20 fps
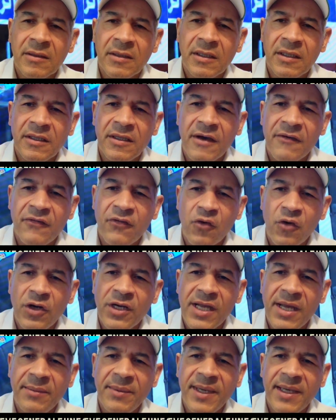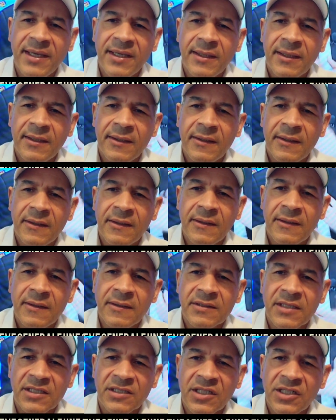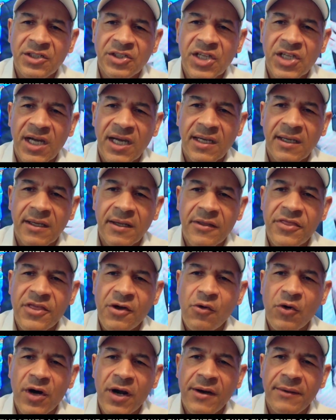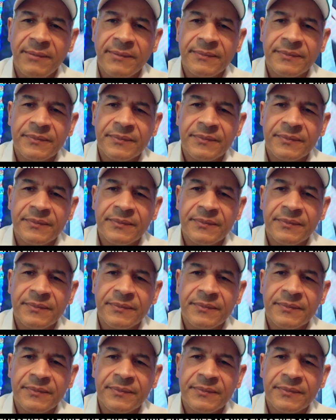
إذا فعل به ستنجح الثورة